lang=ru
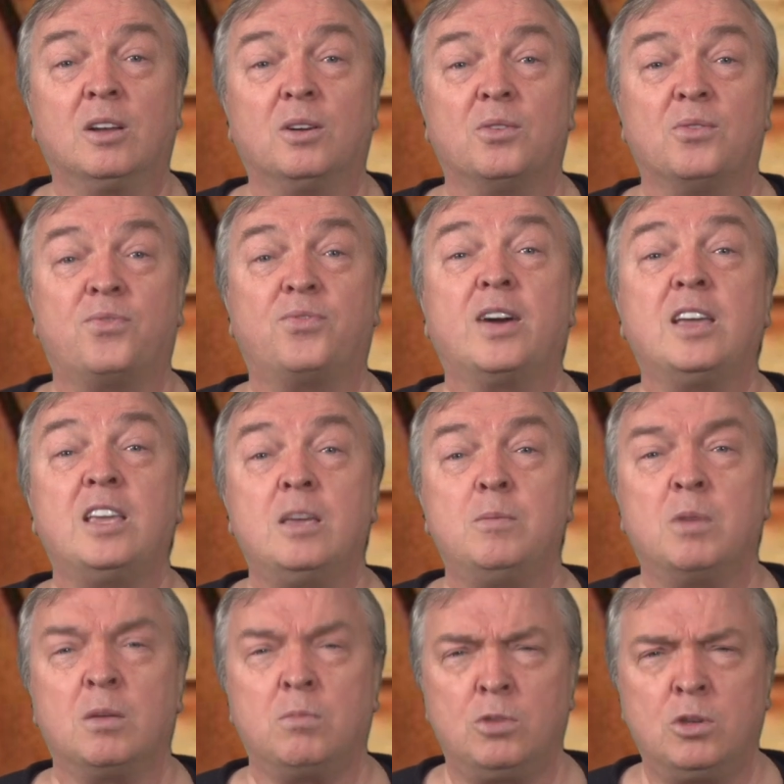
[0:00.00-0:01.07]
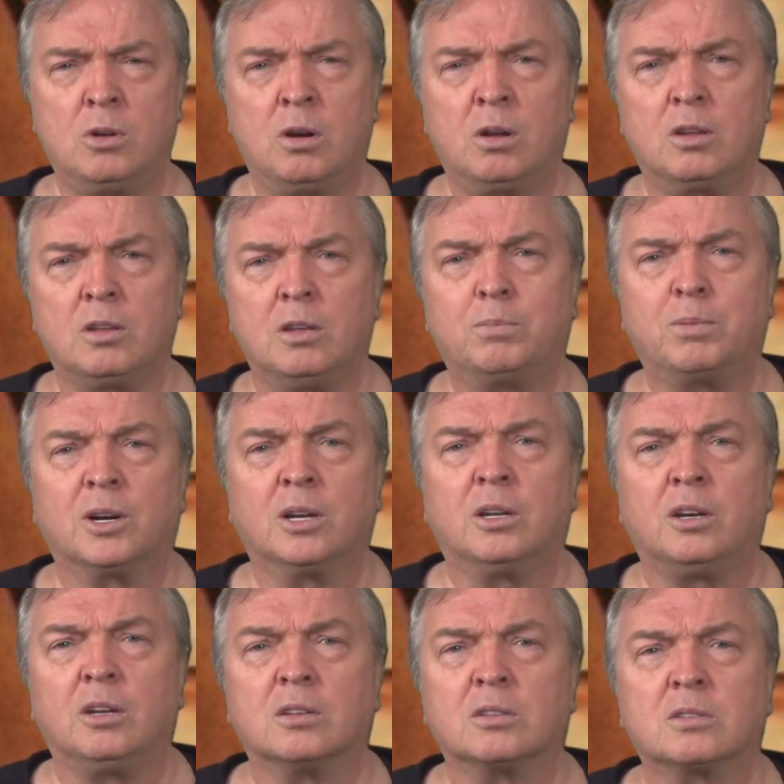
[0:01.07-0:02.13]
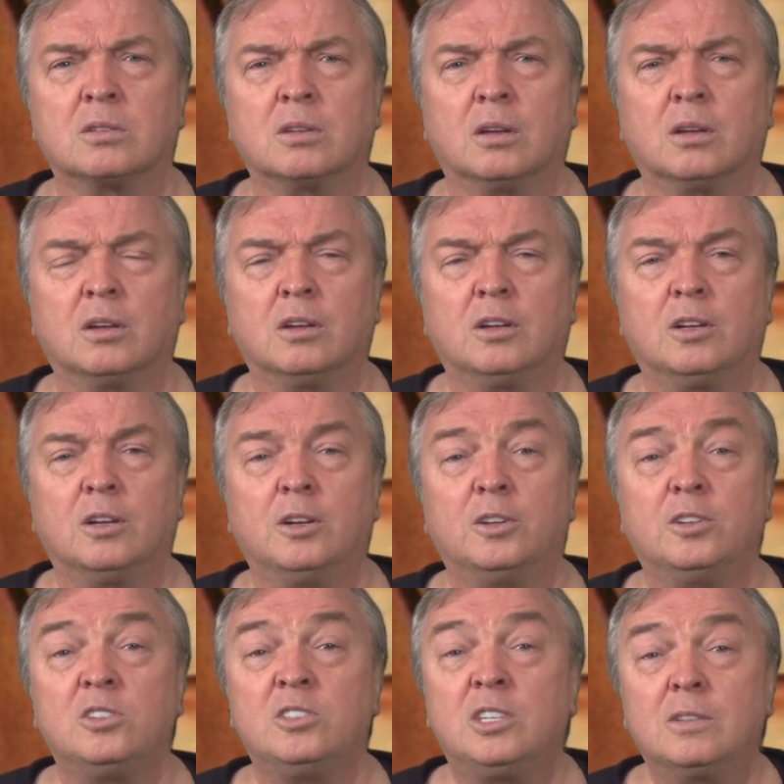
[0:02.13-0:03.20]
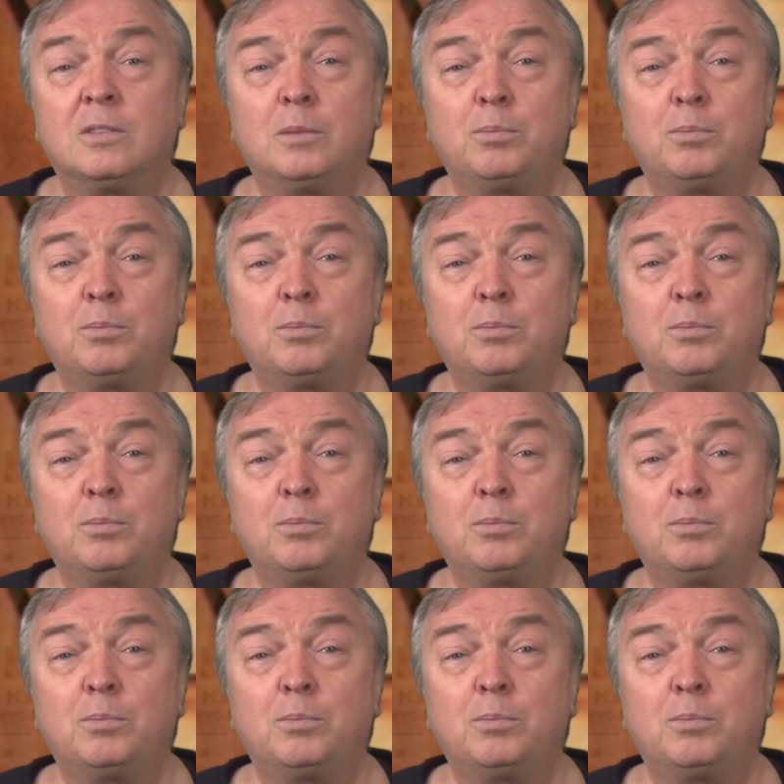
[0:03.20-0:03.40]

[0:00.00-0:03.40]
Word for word: «Во имя мира и прогресса». Сева